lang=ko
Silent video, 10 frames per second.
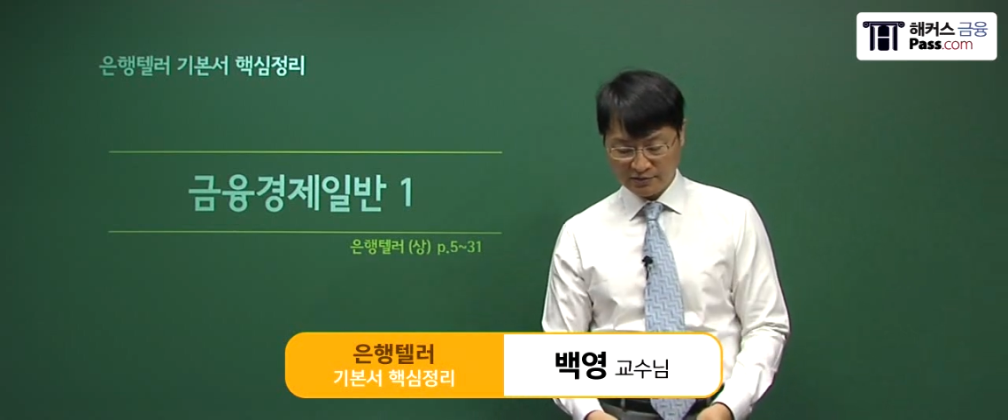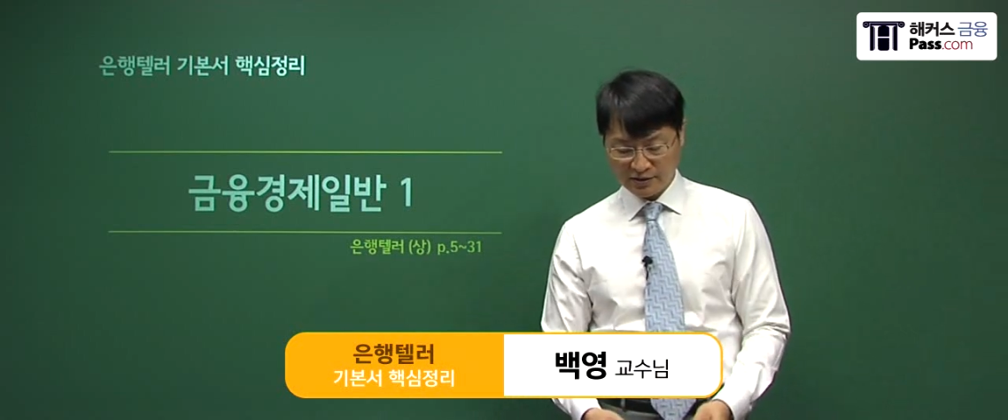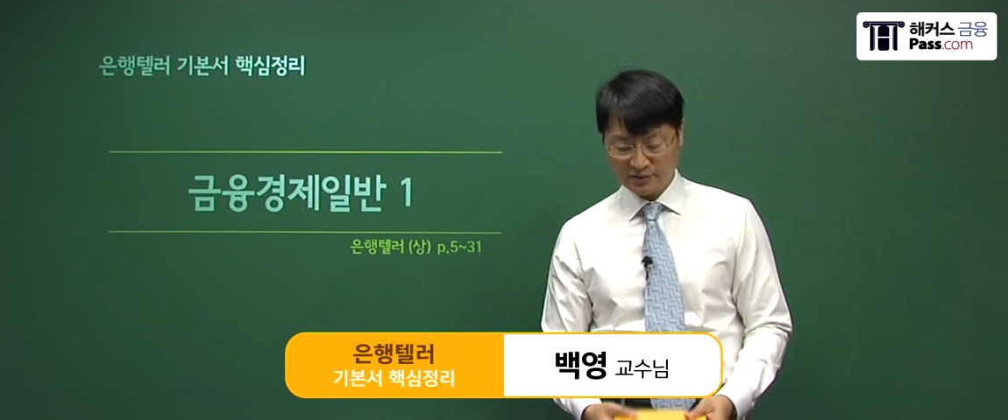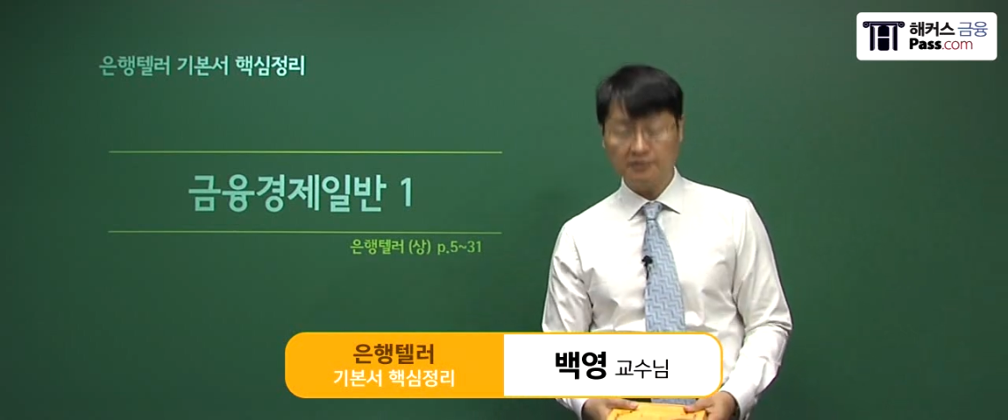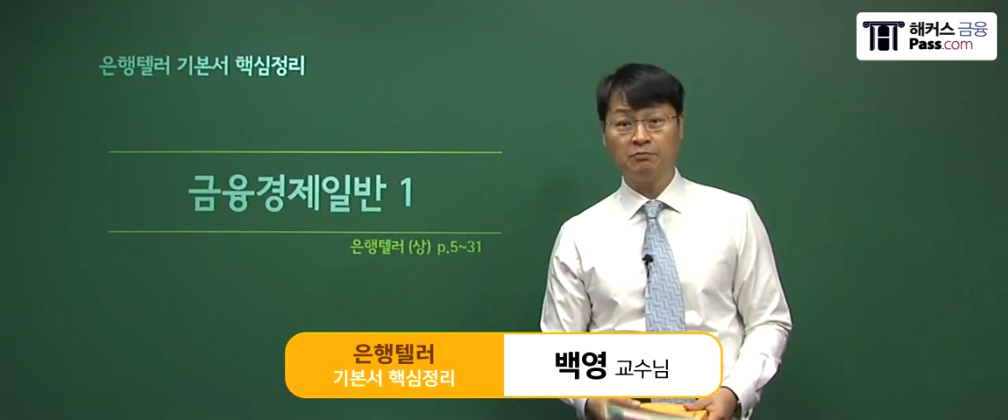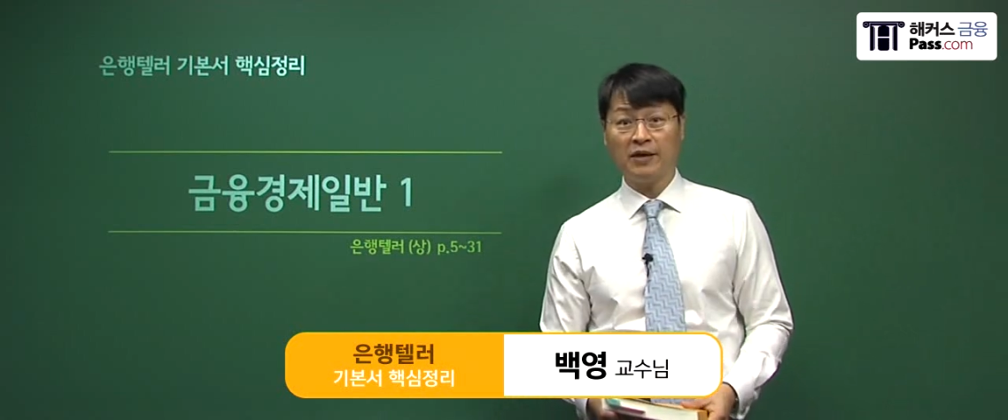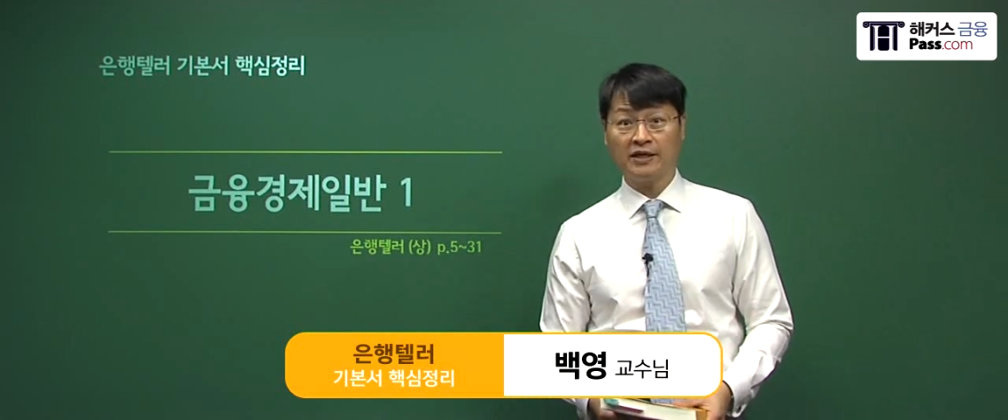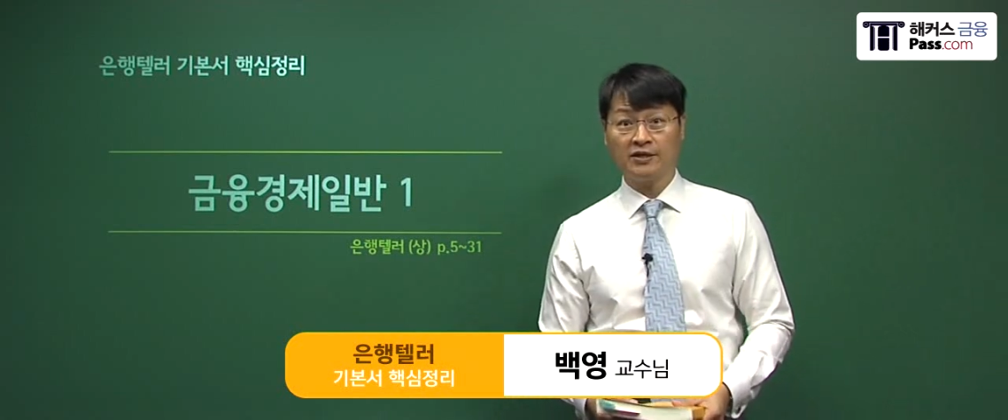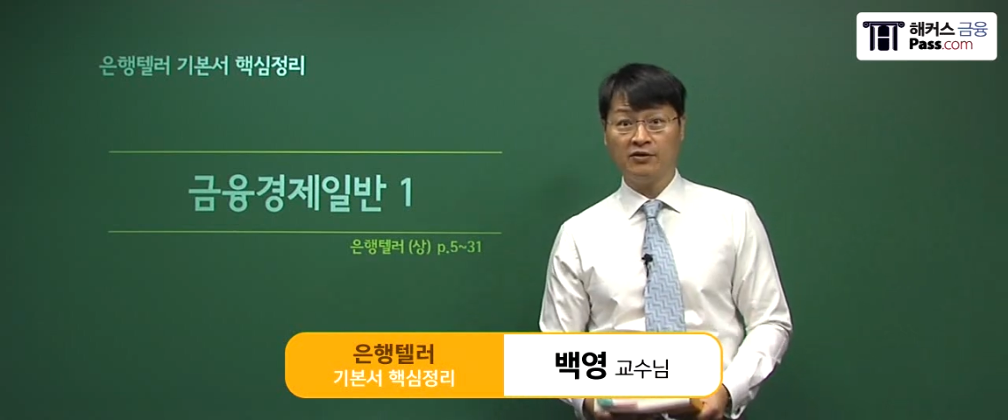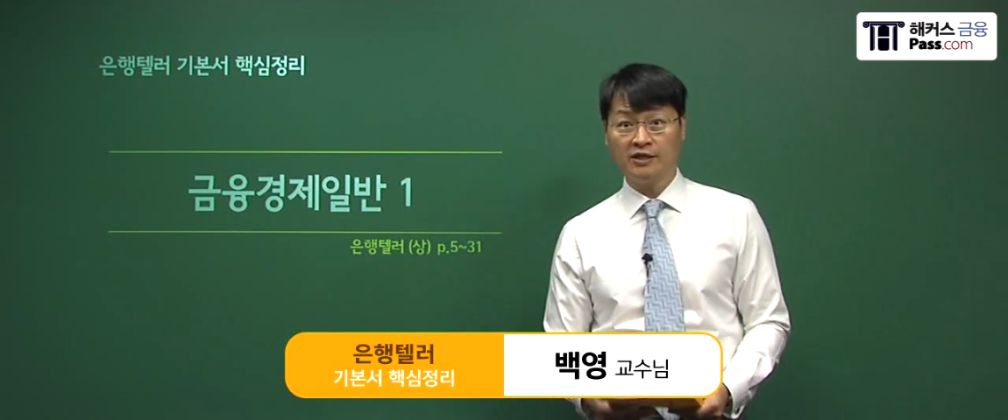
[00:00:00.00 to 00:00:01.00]
맡은
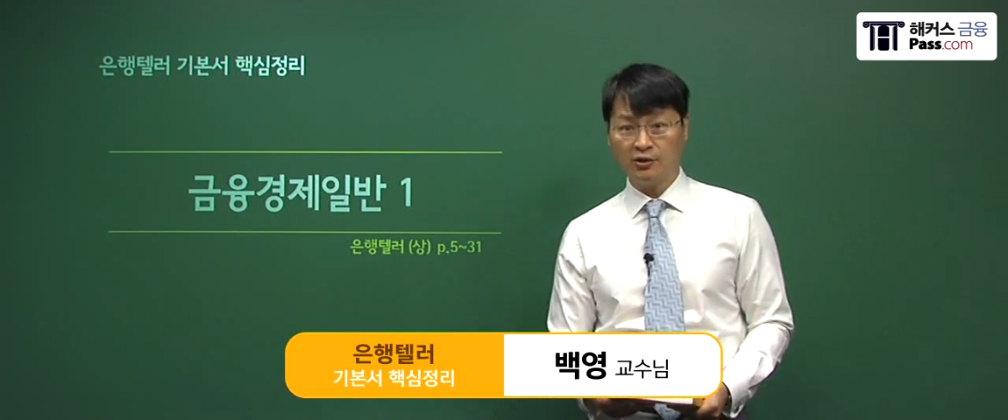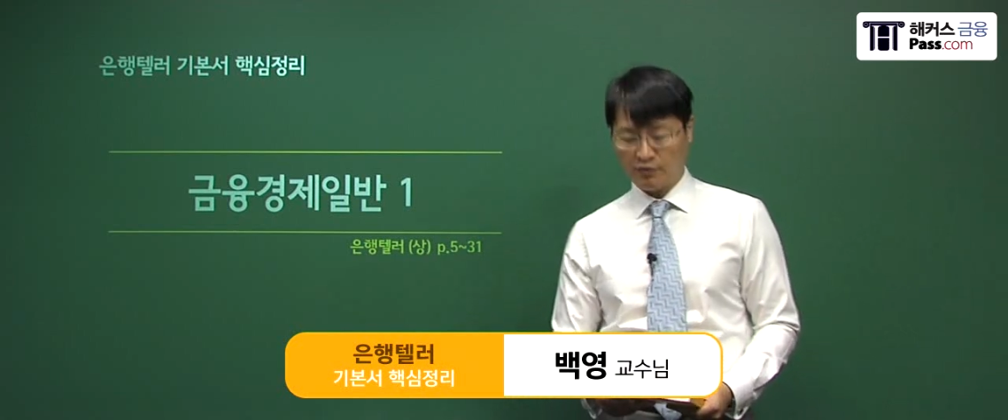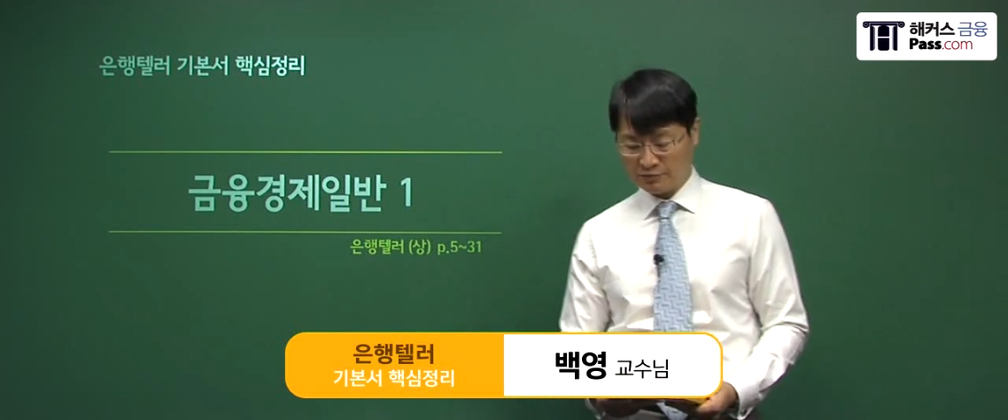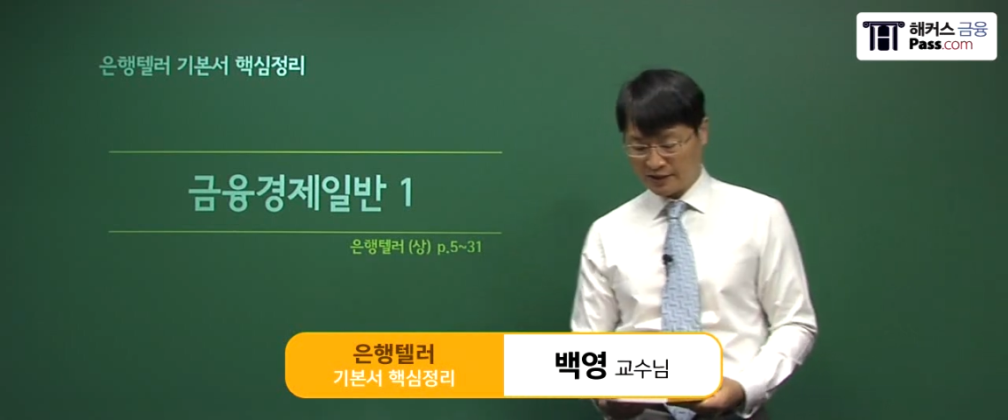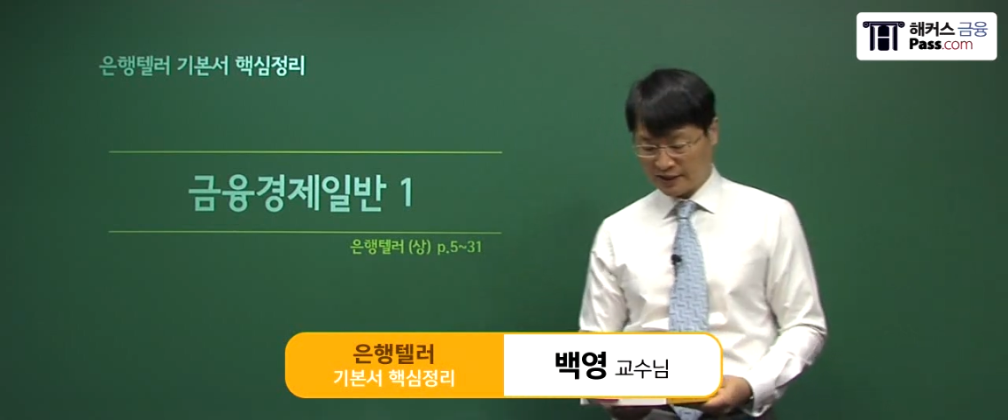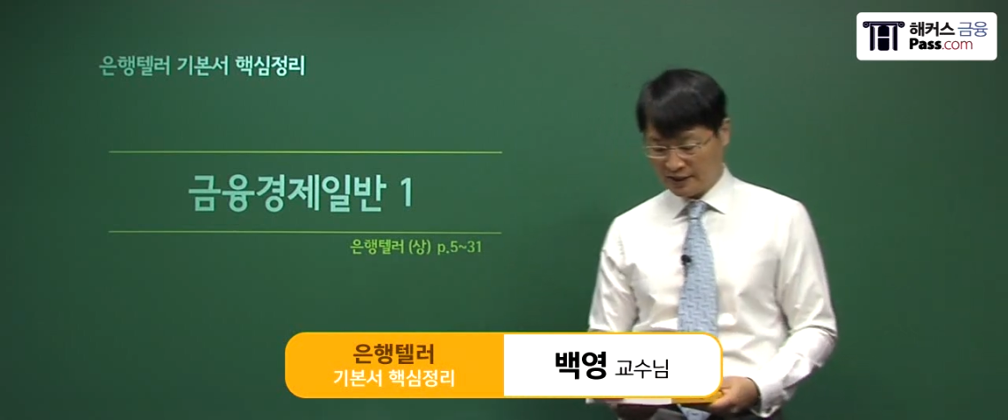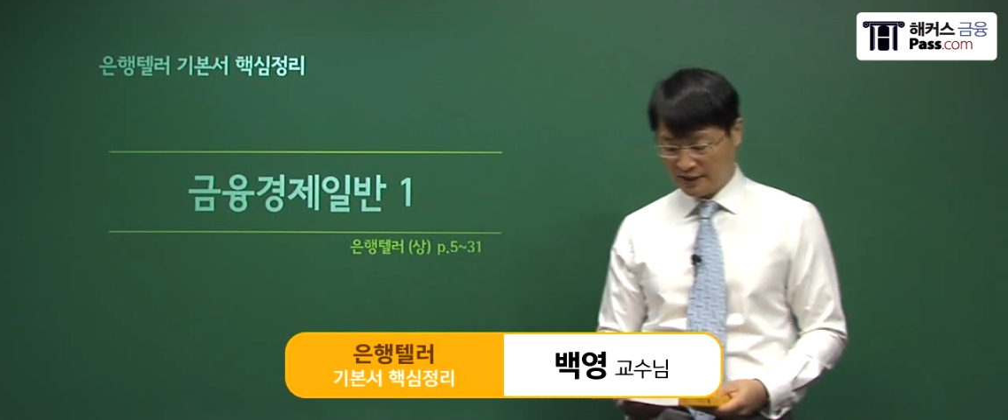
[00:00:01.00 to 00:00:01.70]
백영이라고 합니다.